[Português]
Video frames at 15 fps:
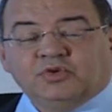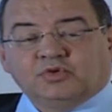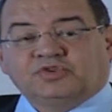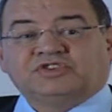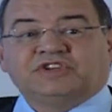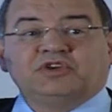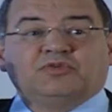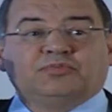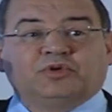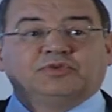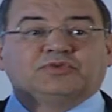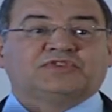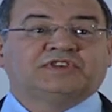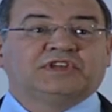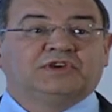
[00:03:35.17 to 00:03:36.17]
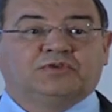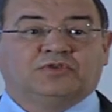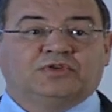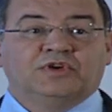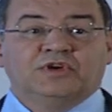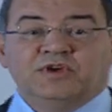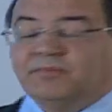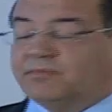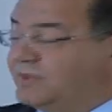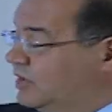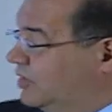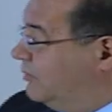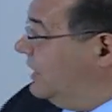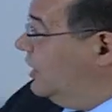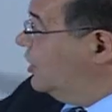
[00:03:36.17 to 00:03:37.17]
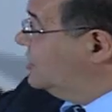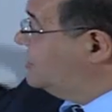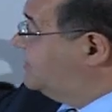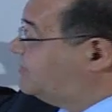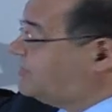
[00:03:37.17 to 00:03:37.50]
Os 5,5 mil milhões de